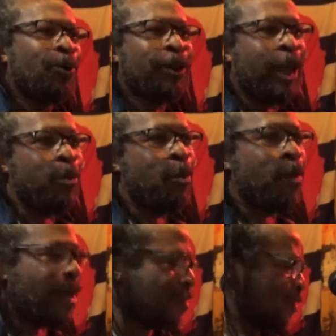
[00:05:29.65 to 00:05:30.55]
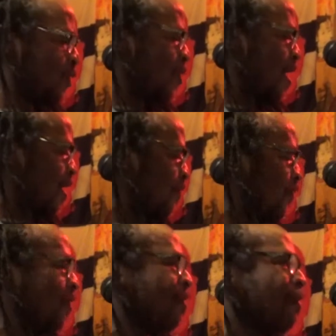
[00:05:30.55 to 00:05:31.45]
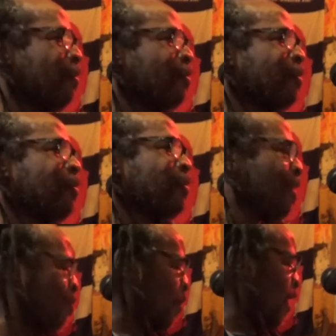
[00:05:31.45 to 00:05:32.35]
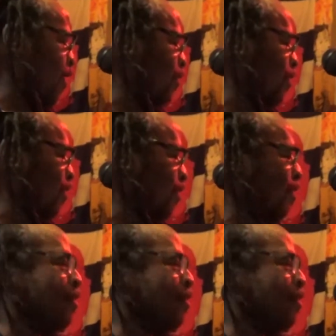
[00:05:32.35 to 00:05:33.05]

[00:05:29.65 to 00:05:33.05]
tempo passa suave, sem pressa.